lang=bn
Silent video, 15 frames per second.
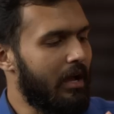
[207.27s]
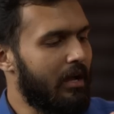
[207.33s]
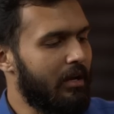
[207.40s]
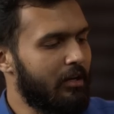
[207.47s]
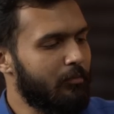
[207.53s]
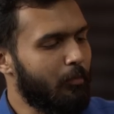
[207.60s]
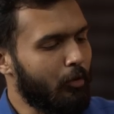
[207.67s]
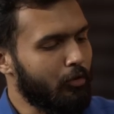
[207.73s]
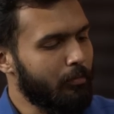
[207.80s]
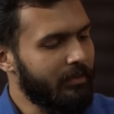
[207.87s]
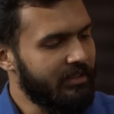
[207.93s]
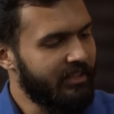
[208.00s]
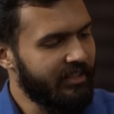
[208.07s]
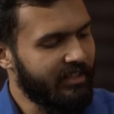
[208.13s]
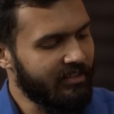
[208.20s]
আর
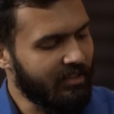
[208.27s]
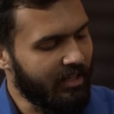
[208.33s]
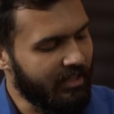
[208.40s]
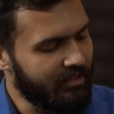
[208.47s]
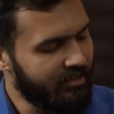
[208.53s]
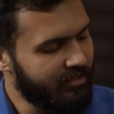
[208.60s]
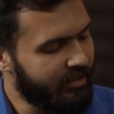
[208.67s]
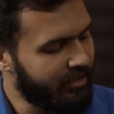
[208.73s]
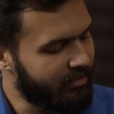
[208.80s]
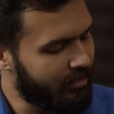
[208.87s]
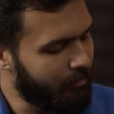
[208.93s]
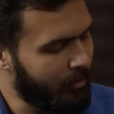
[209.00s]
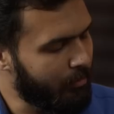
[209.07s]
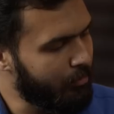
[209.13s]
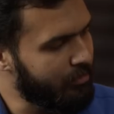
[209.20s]
বটমের দিকে তাকালে দেখতে
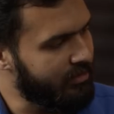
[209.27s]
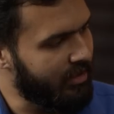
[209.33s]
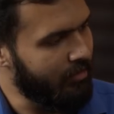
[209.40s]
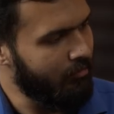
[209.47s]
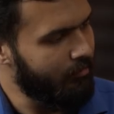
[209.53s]
পাবো যে